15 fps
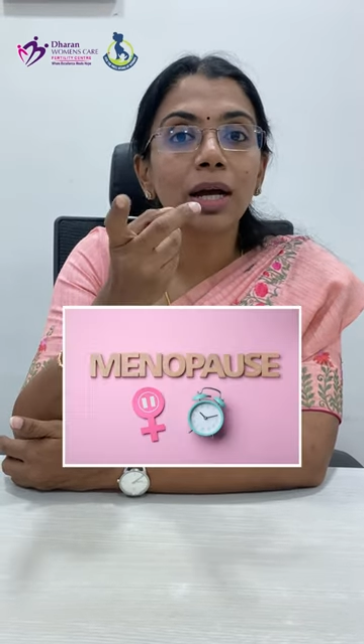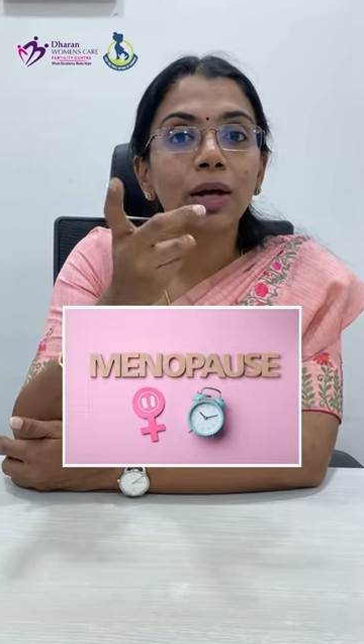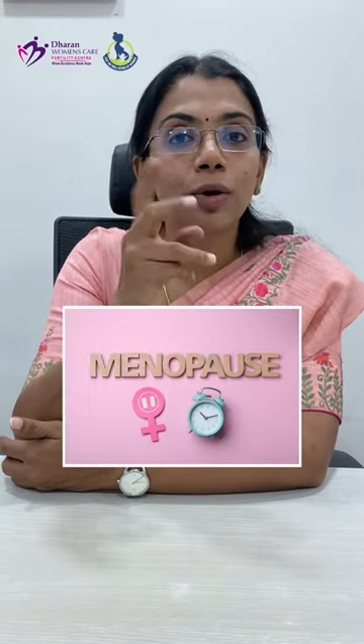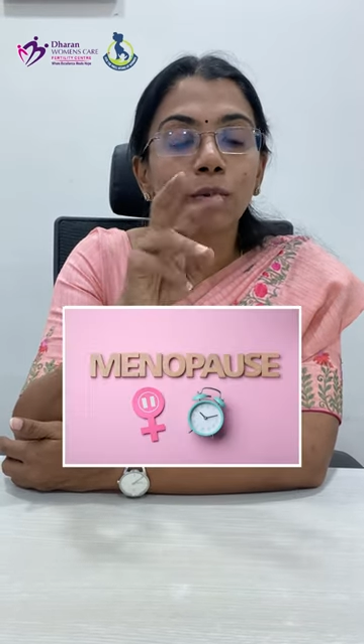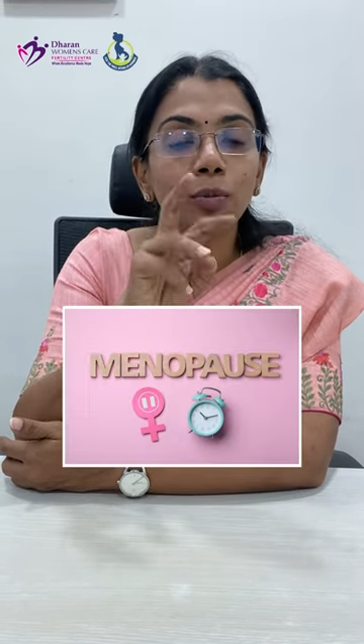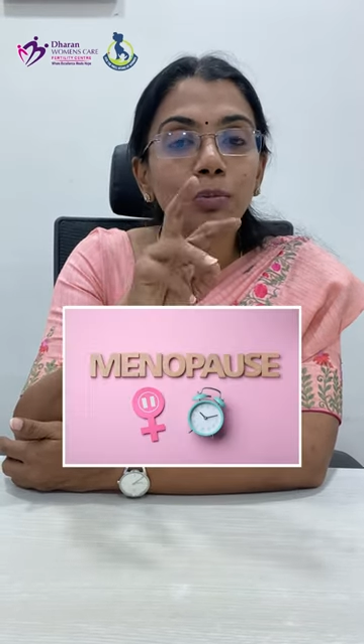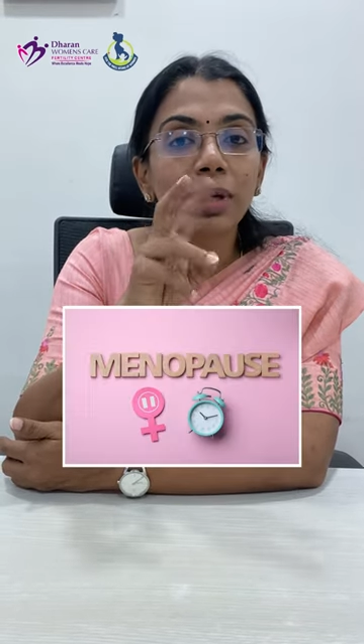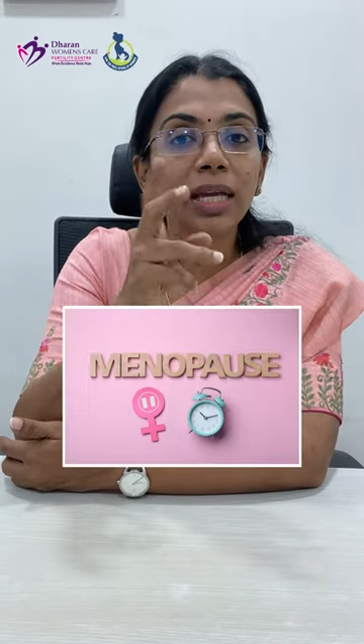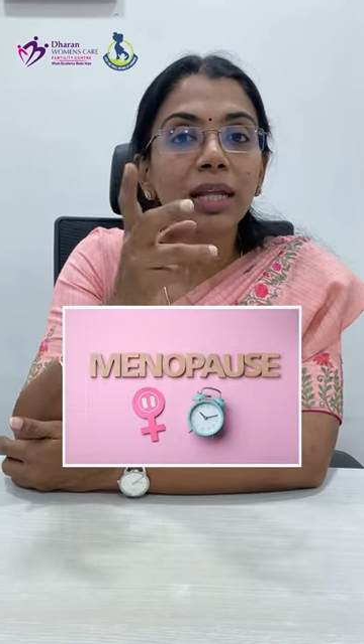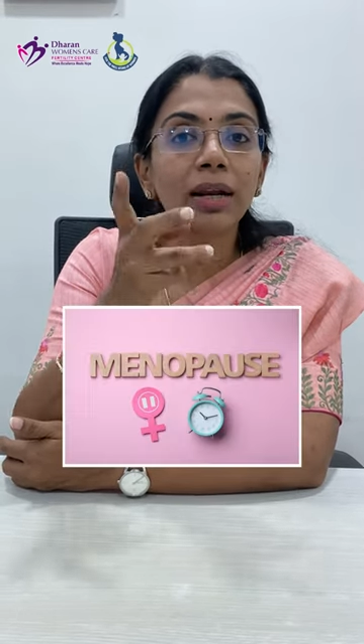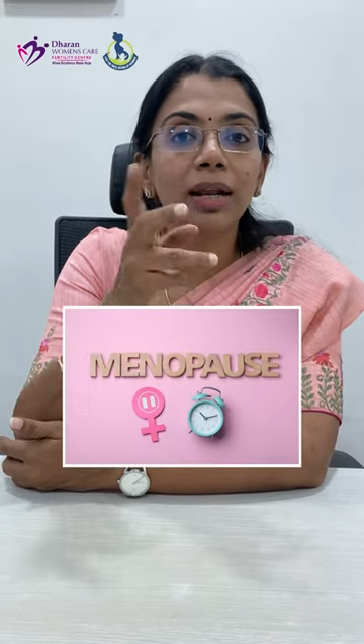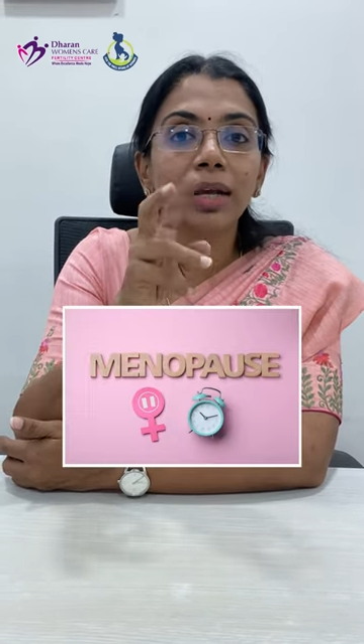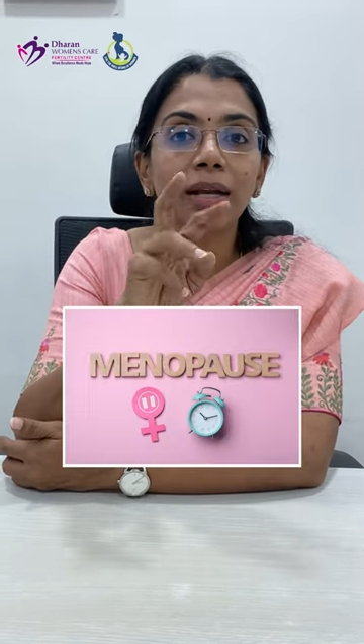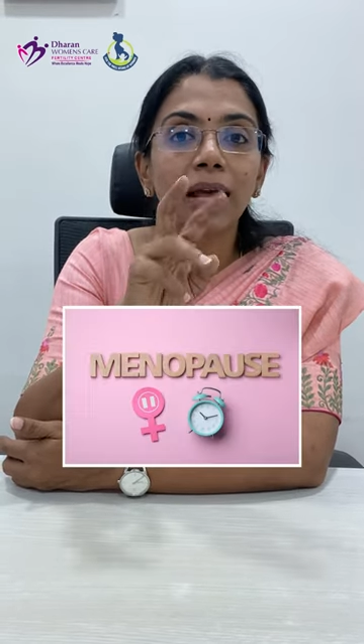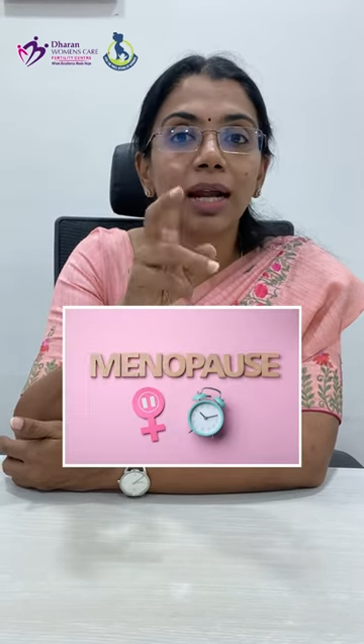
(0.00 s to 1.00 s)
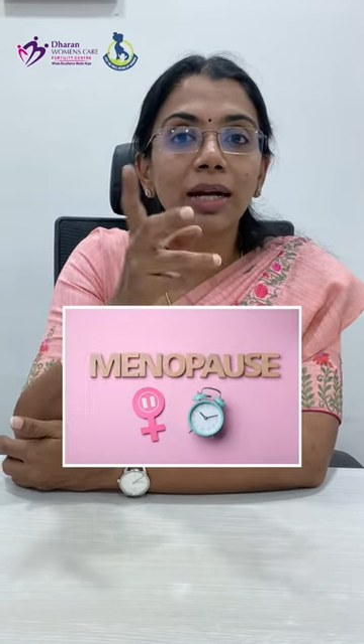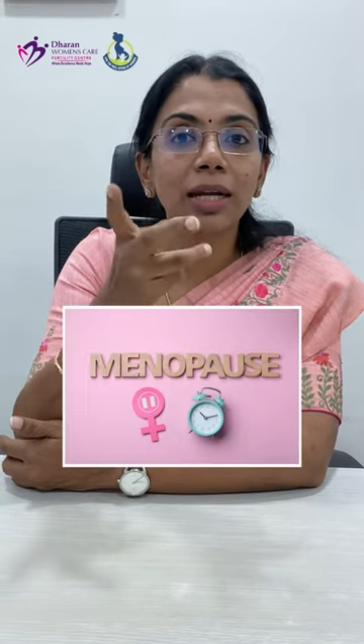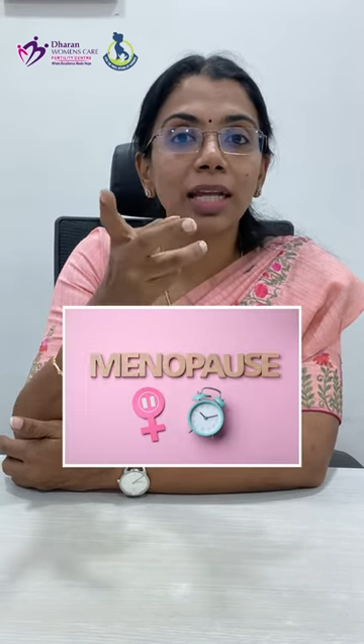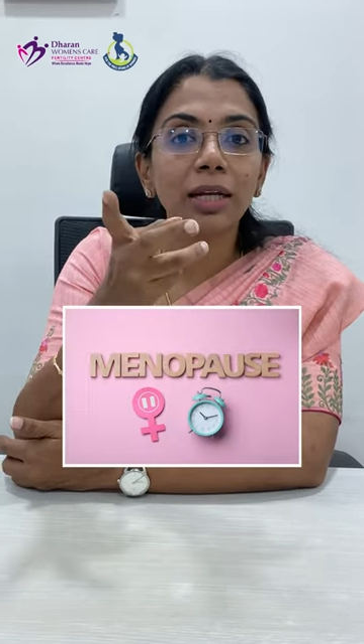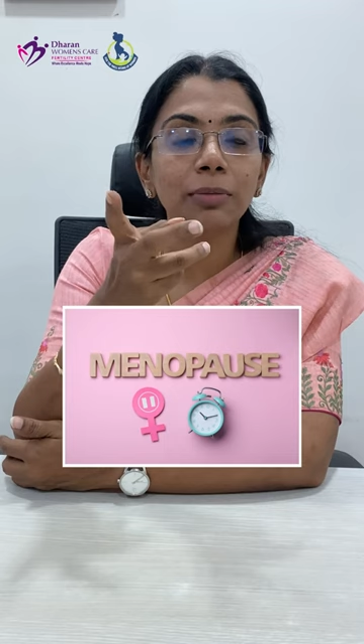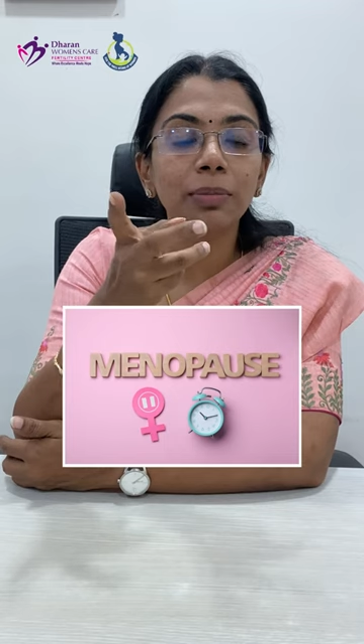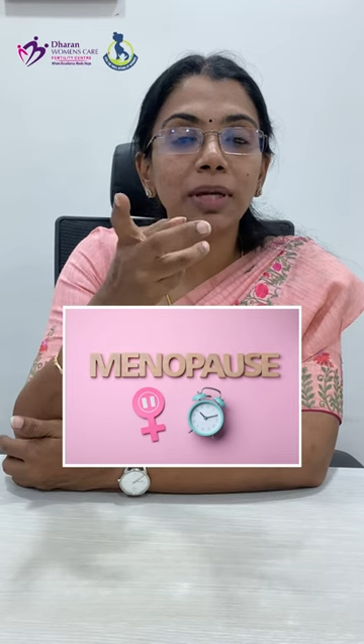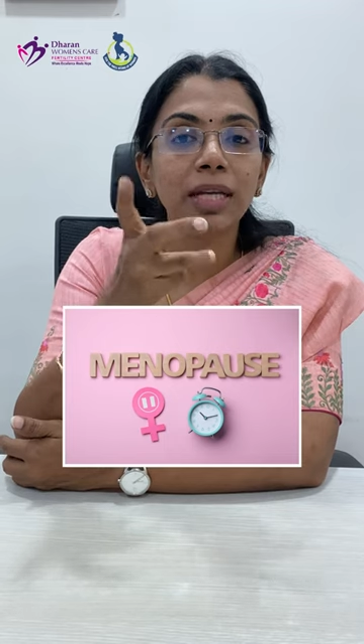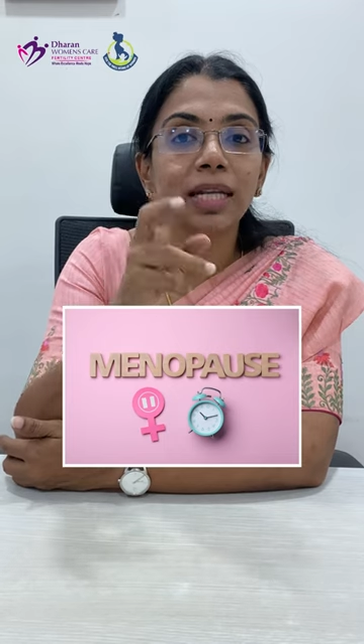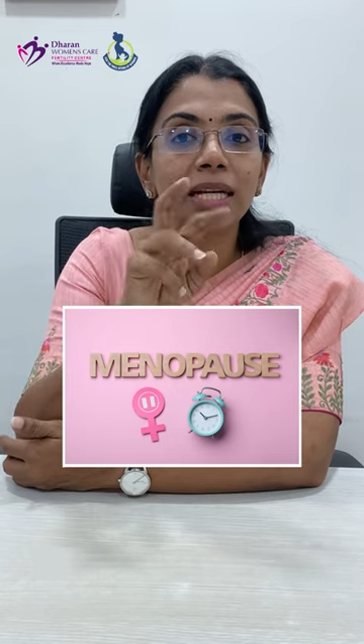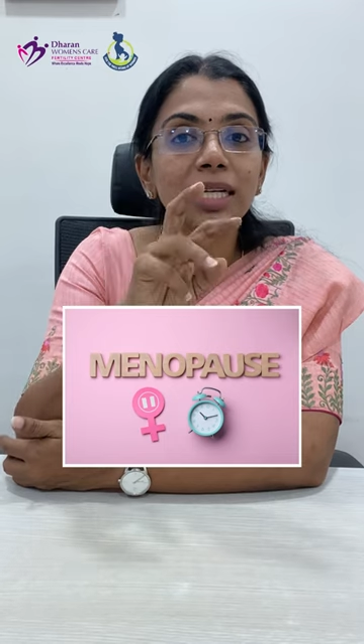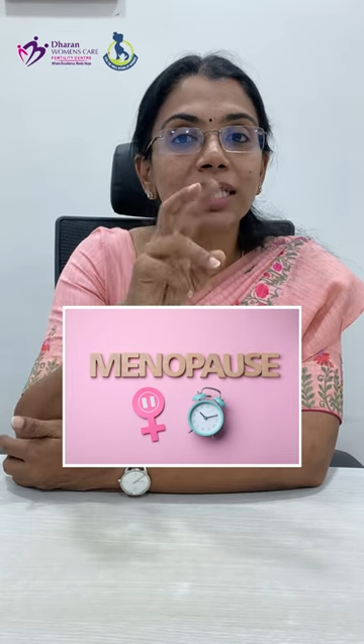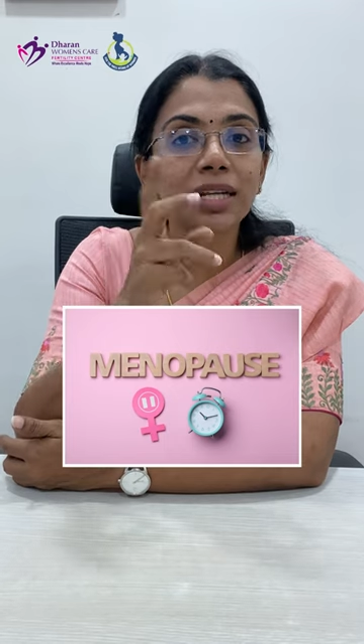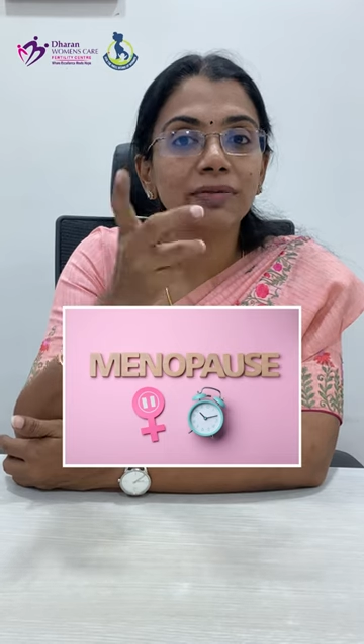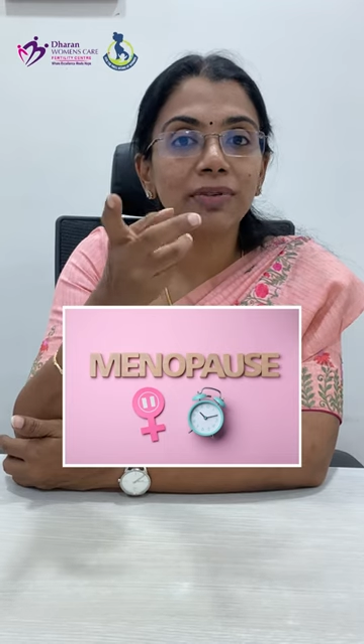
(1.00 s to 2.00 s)
ரொம்ப இர்ரெகுலாரிட்டி இன் பீரியட்ஸ்
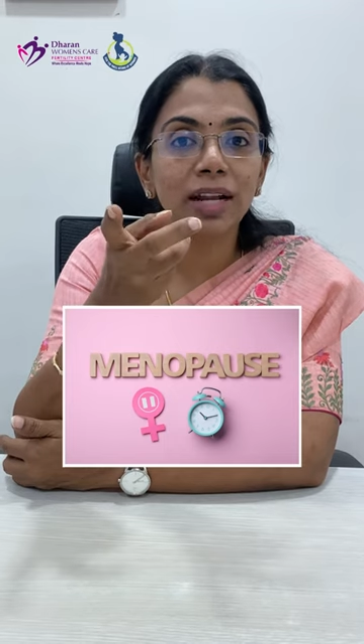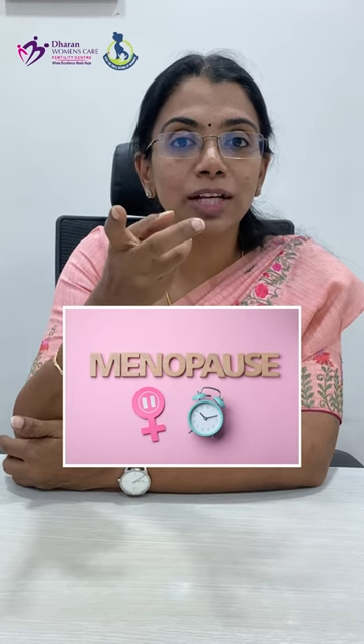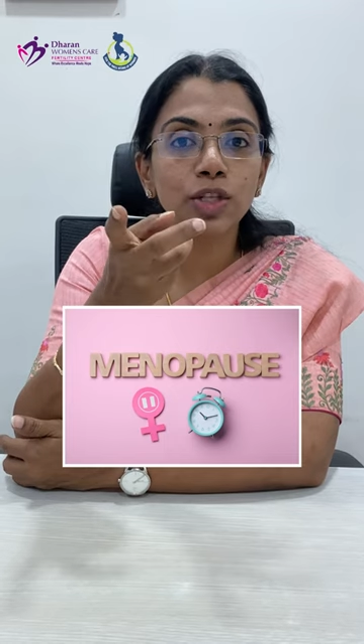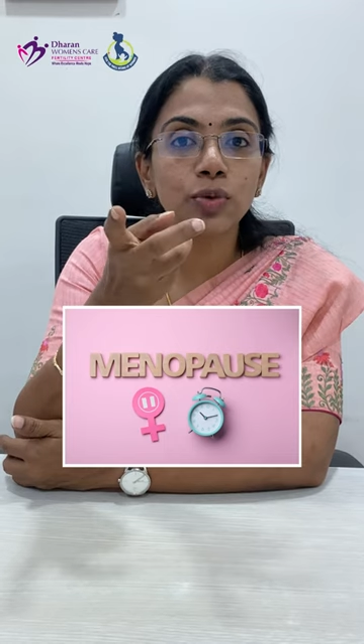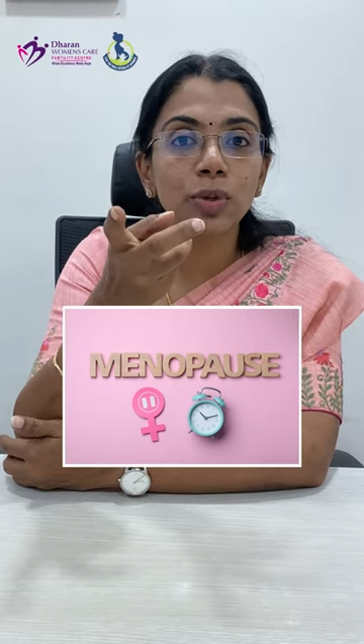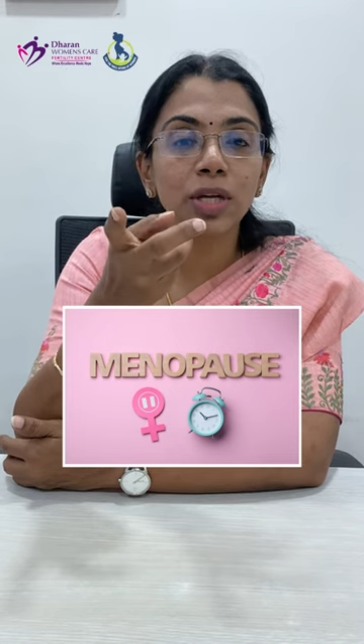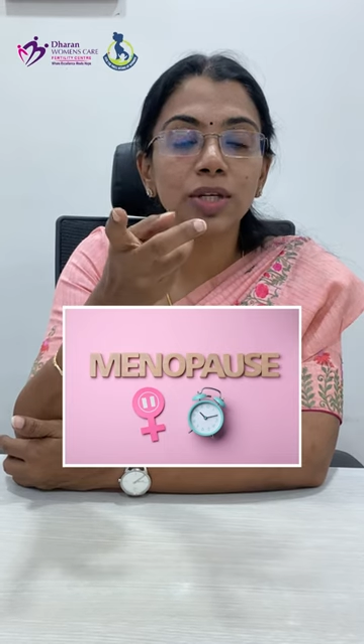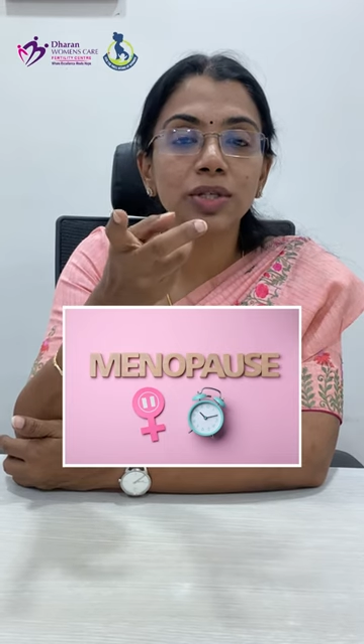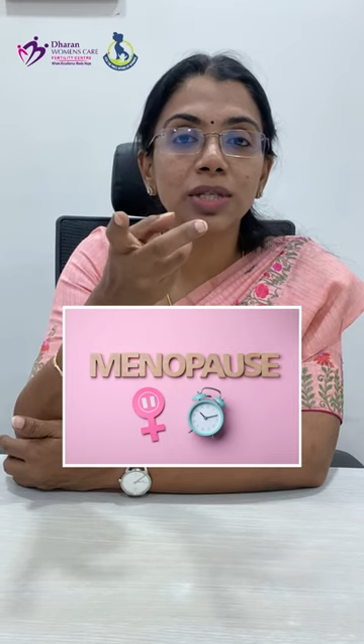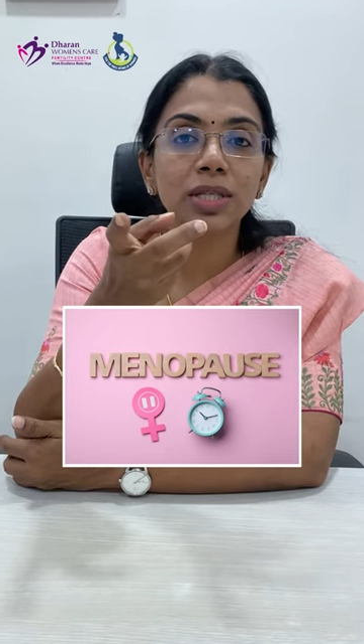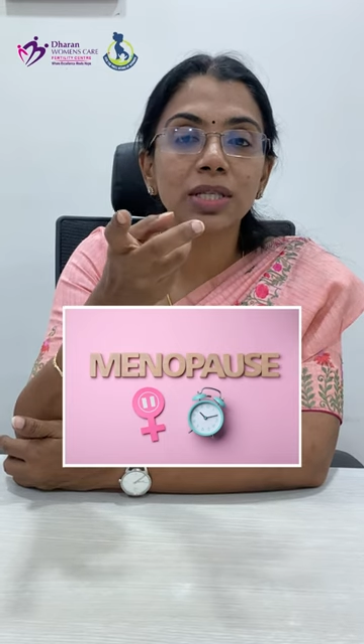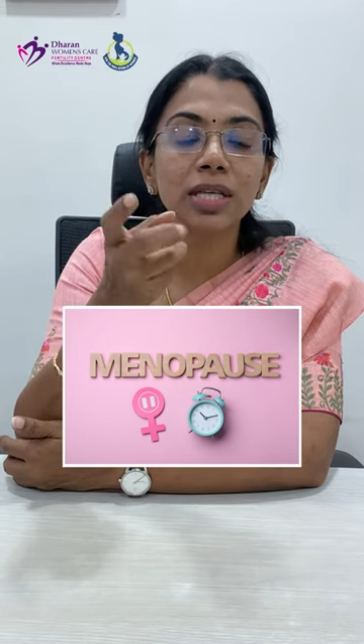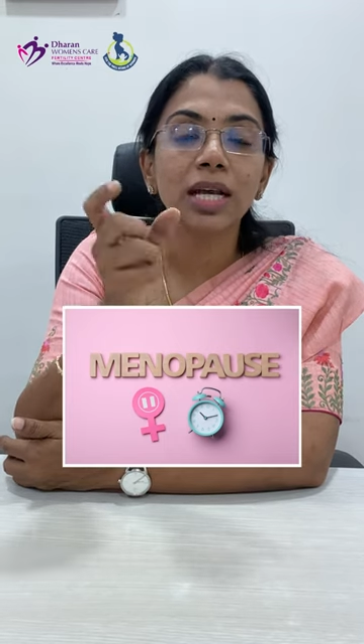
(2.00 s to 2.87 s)
அண்ட் ஃப்ளக்சுவேஷன்ஸ்